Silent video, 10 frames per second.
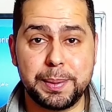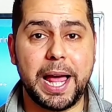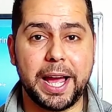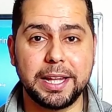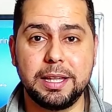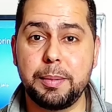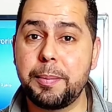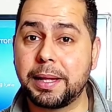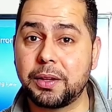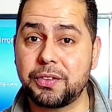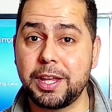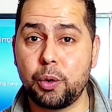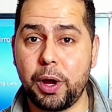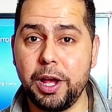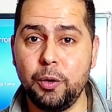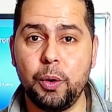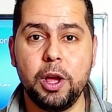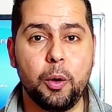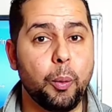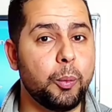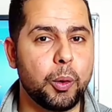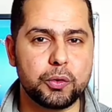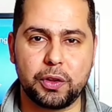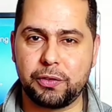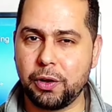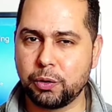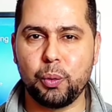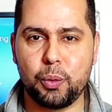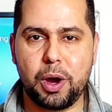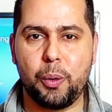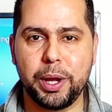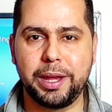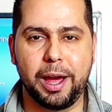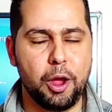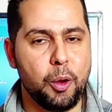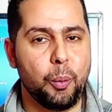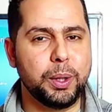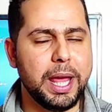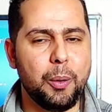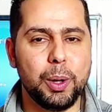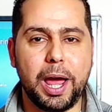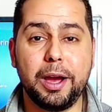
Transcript: بالحاجات دي بيبقى تسعيره حلو ومواصفاته قويه ودي اول